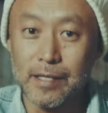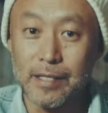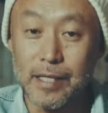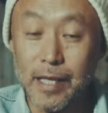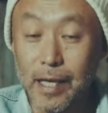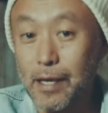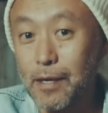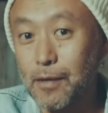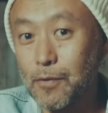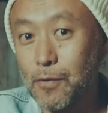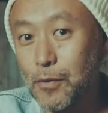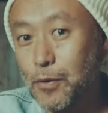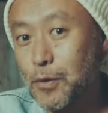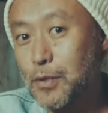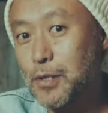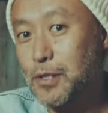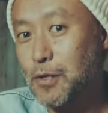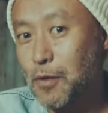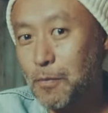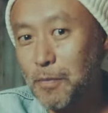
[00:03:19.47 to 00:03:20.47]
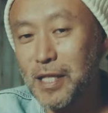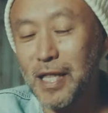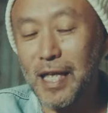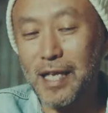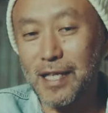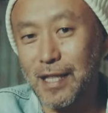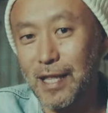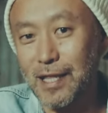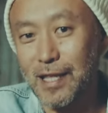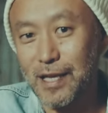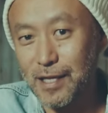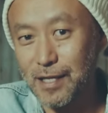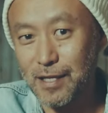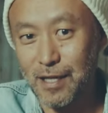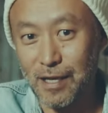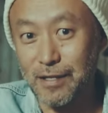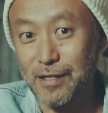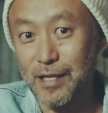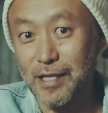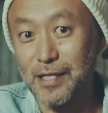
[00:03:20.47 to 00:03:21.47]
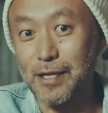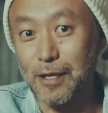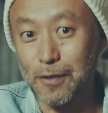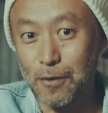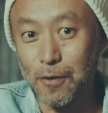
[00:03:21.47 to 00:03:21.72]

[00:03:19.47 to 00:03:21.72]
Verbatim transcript: で、この図を見ていただきたいんですけ